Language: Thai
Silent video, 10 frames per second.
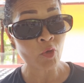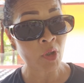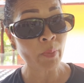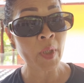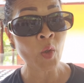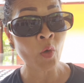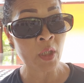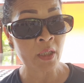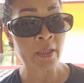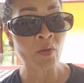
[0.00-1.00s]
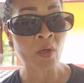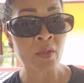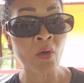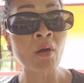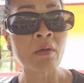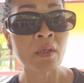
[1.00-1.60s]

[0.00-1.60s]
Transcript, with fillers: ดตัวนั้นมันฮ้อนนี่หลีนนูะค่ะเนาะ